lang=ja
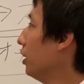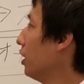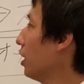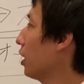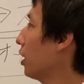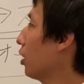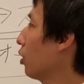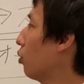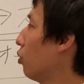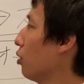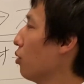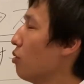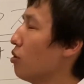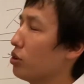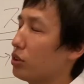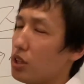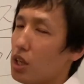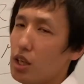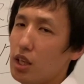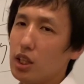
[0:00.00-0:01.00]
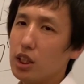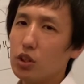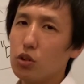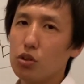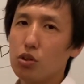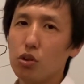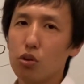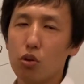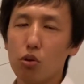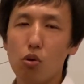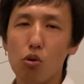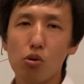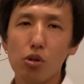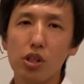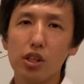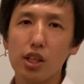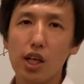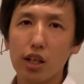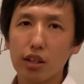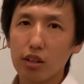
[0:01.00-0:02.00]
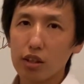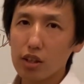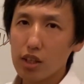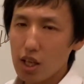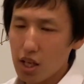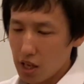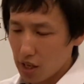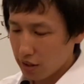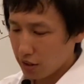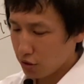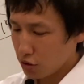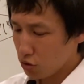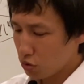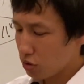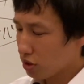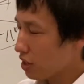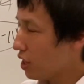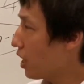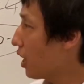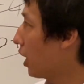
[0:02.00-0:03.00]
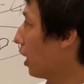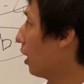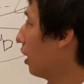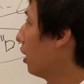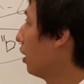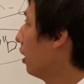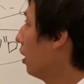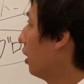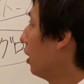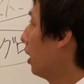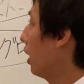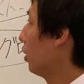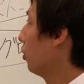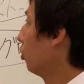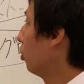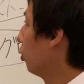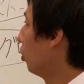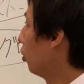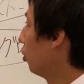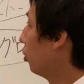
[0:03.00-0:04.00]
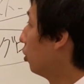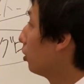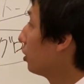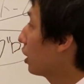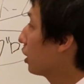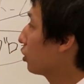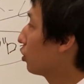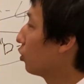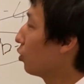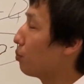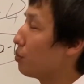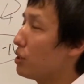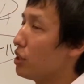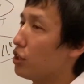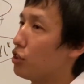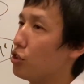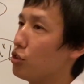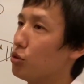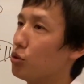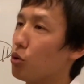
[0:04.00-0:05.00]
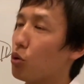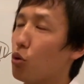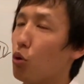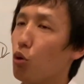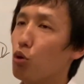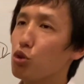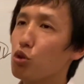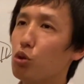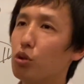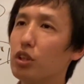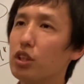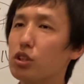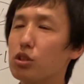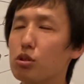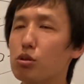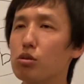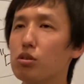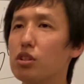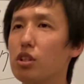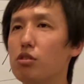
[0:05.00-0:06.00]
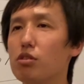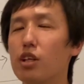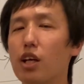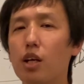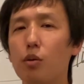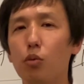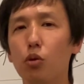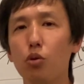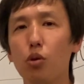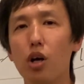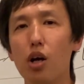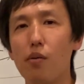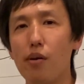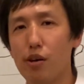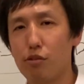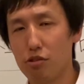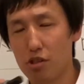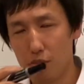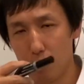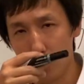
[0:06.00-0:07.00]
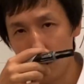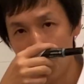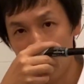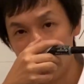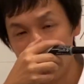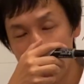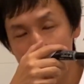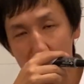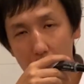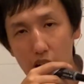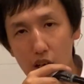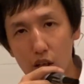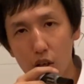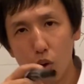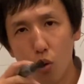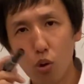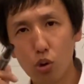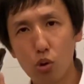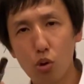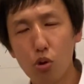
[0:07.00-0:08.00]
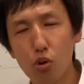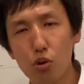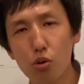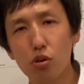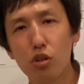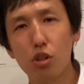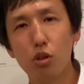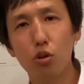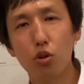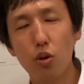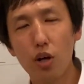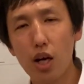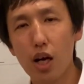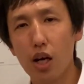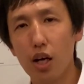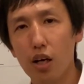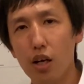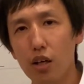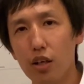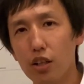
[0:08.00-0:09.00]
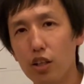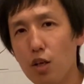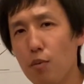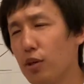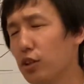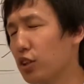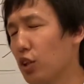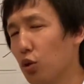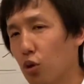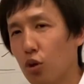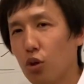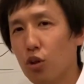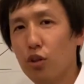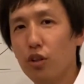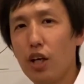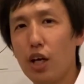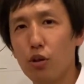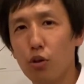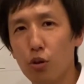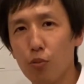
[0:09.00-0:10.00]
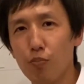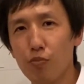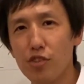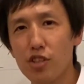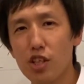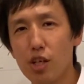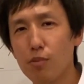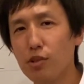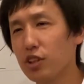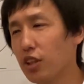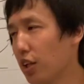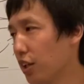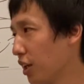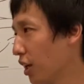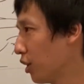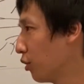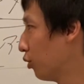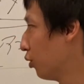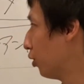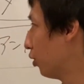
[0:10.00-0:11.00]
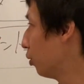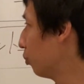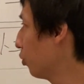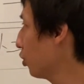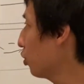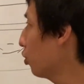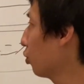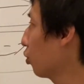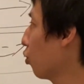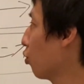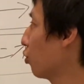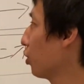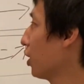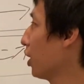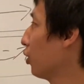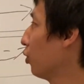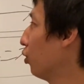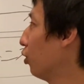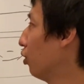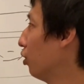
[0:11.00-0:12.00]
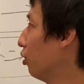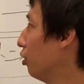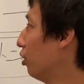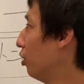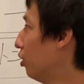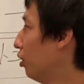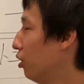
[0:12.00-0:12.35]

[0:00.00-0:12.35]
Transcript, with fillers: だからこれをサンアントニオの刻印だって言って、あのだからその ビー 級の工場で作ってるから物が悪いみたいなことを言ってる人がいますけど、あの違いますからね。あのもう一個の刻印、あの